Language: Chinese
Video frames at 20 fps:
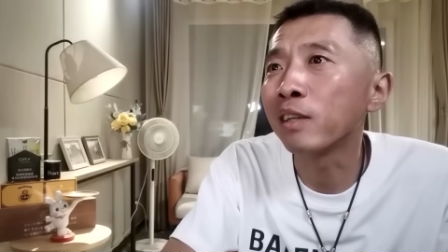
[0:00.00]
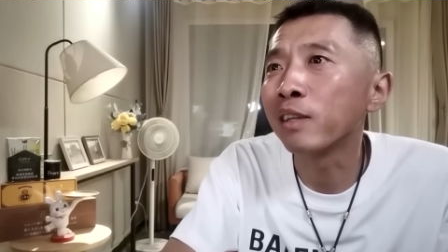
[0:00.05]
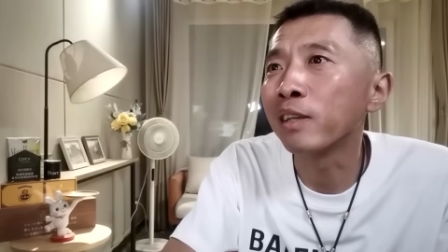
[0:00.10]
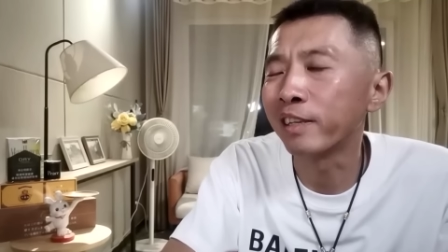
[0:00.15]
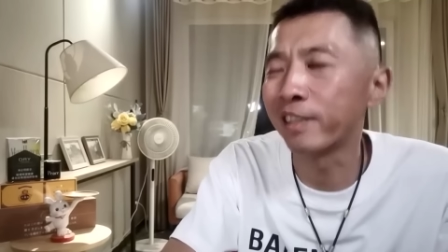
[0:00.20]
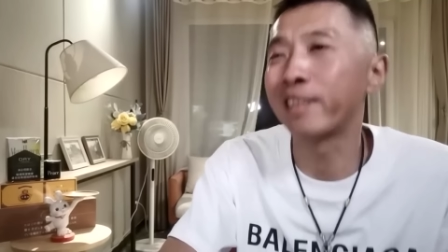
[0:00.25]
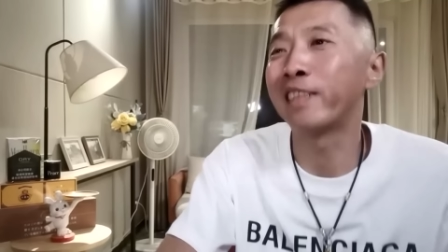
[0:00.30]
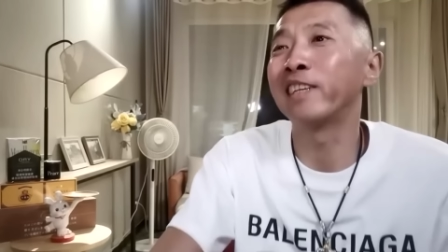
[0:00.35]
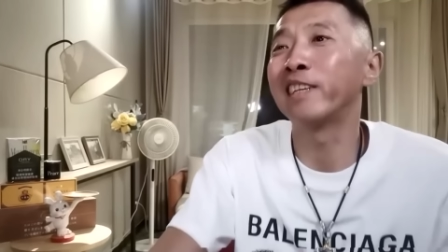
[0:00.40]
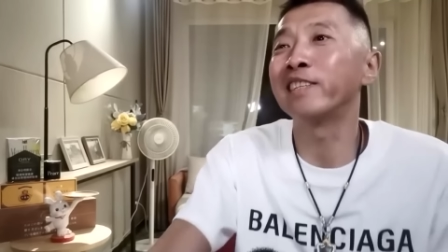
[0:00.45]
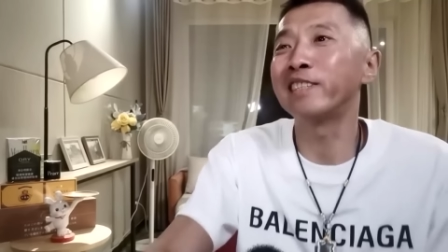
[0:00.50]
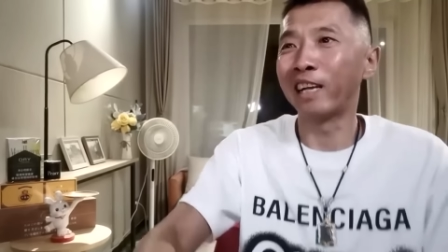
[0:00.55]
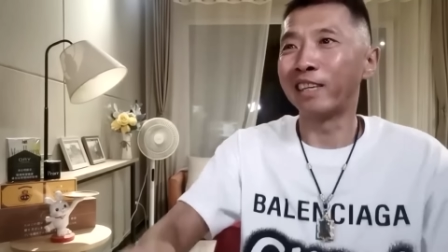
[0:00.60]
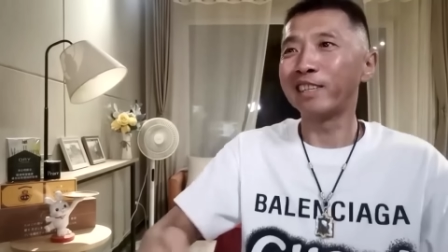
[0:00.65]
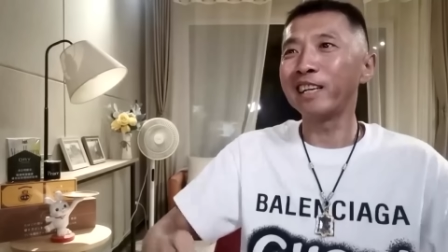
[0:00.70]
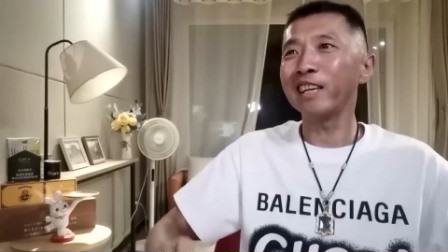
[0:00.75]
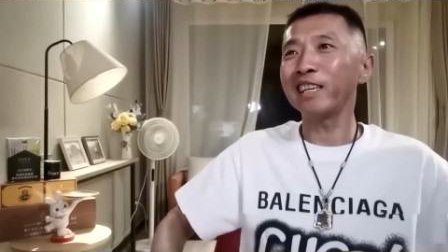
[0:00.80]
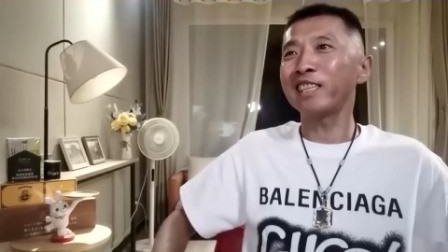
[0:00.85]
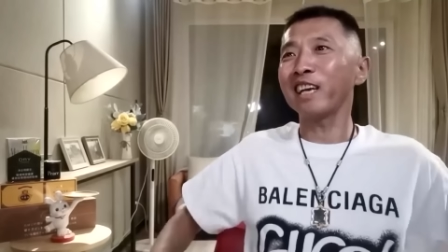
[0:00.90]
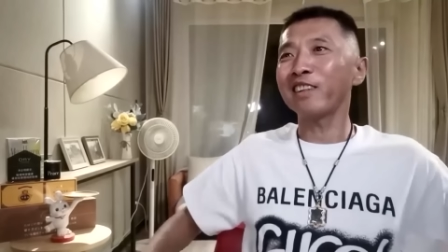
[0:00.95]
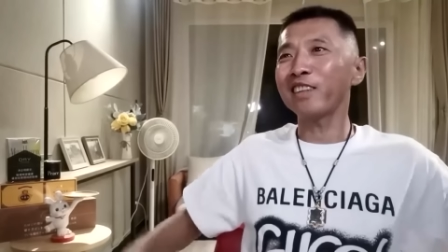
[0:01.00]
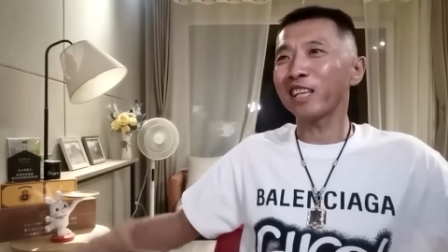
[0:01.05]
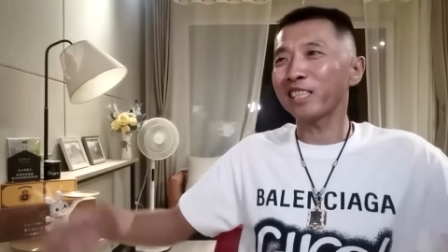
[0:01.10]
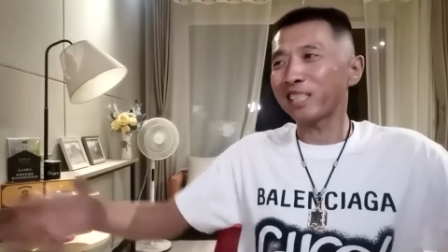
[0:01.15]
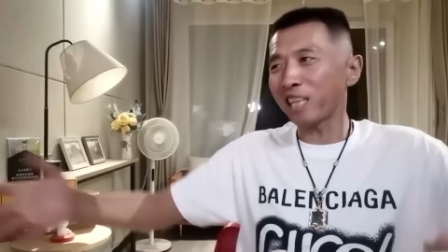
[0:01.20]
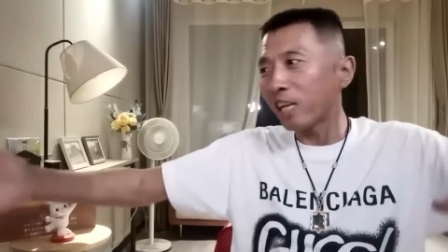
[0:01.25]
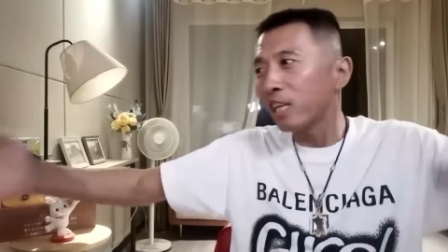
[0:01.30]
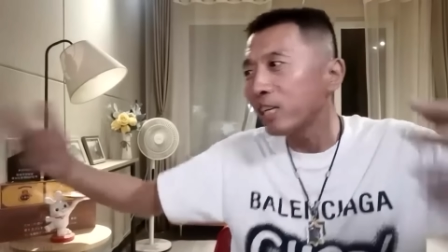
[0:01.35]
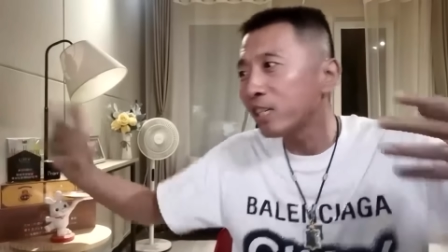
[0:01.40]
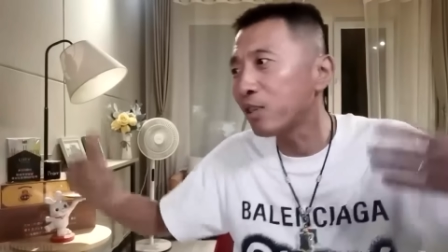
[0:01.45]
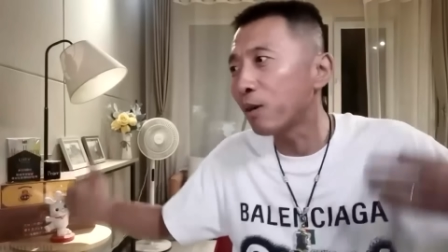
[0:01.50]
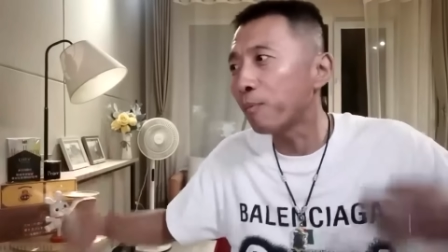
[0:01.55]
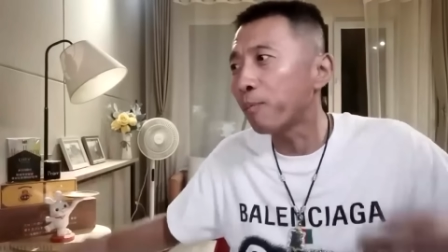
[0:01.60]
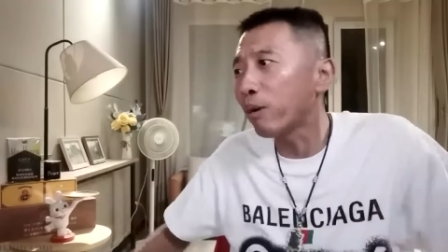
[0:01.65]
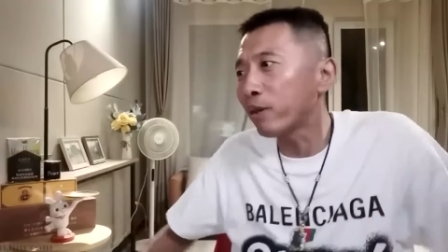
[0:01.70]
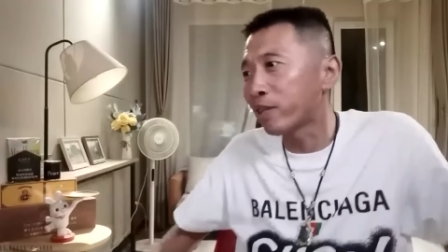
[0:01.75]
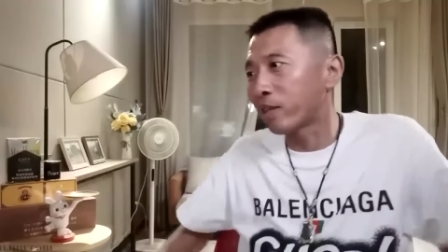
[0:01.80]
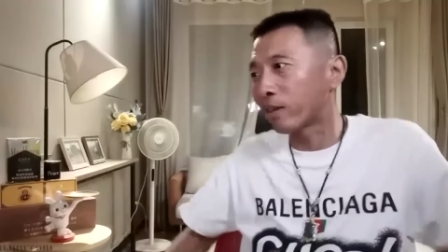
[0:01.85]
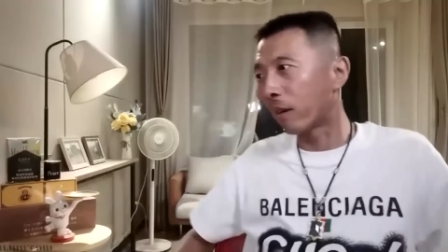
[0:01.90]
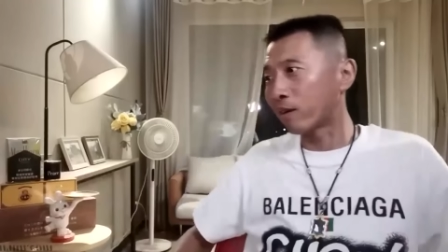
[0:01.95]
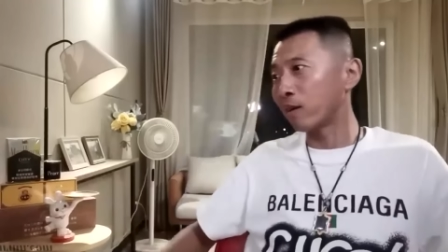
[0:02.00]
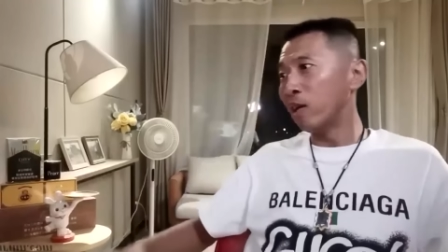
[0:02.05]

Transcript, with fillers: 哎呀，人家现在在一个小报亭，